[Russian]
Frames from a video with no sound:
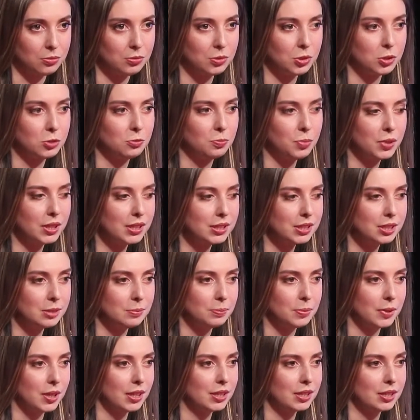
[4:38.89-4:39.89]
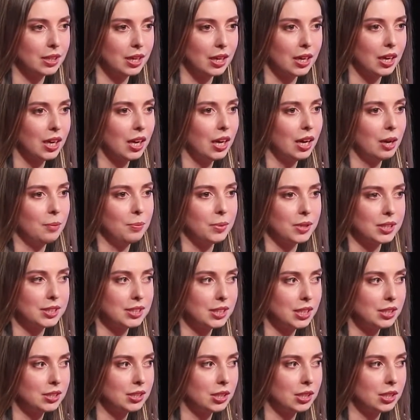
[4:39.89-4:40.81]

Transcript: То есть, в принципе, это процесс,